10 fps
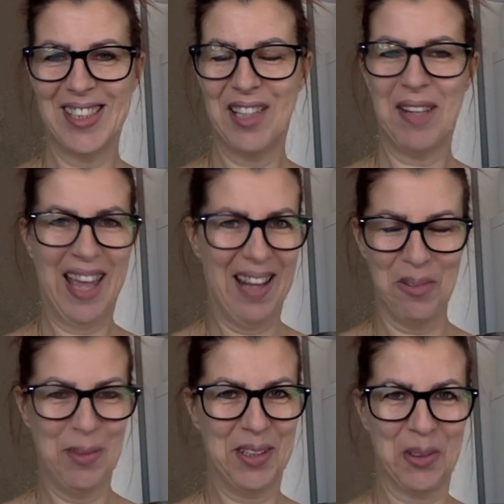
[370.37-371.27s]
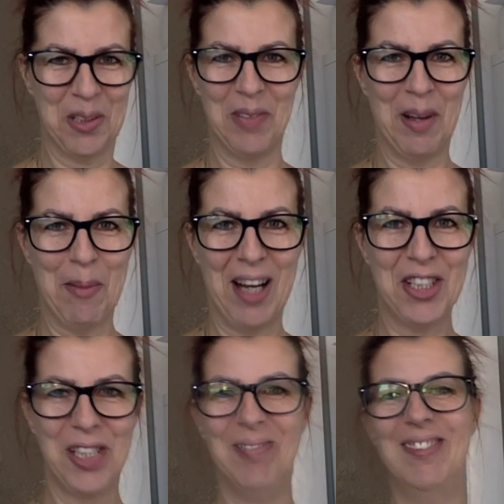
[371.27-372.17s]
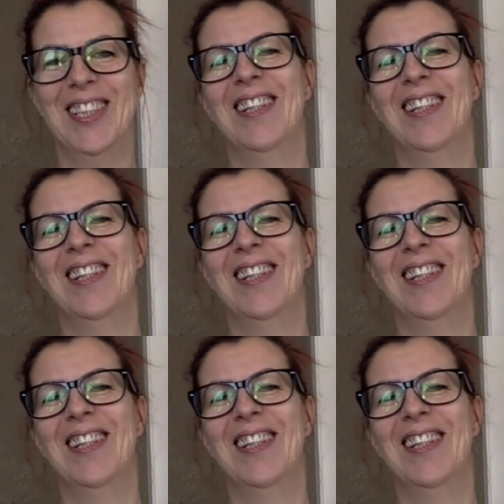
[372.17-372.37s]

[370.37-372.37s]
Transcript: sich verkeilt und mein Trockner war im Arsch.